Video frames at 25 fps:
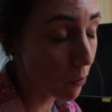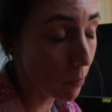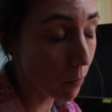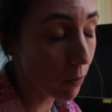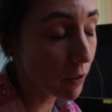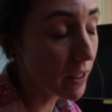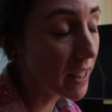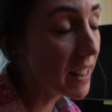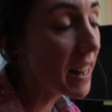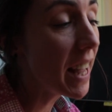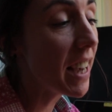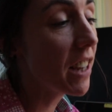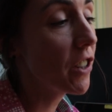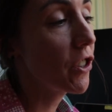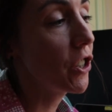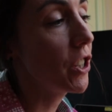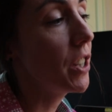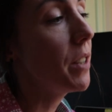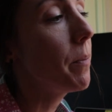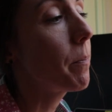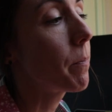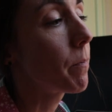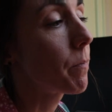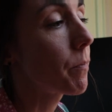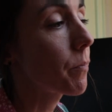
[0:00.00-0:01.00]
mon
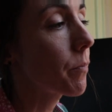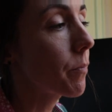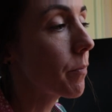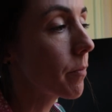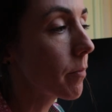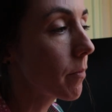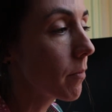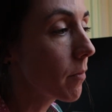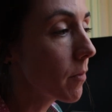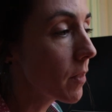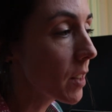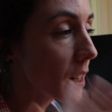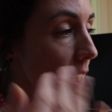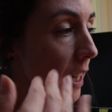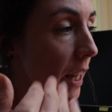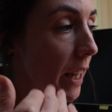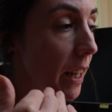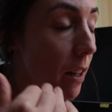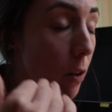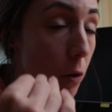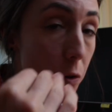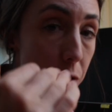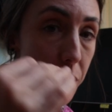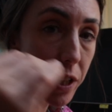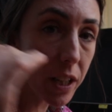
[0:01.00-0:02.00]
énergie
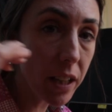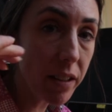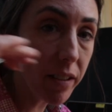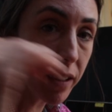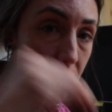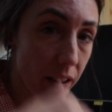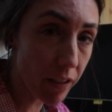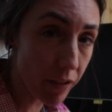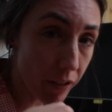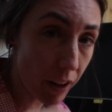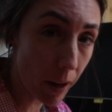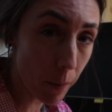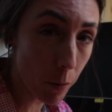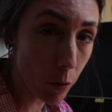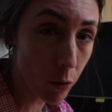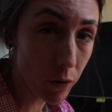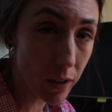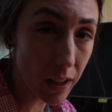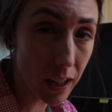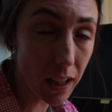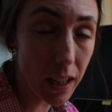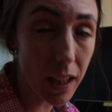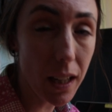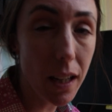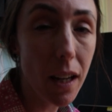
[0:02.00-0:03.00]
et quand j'ai vraiment
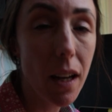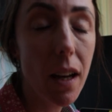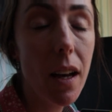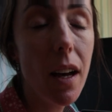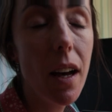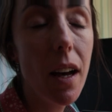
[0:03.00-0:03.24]
des,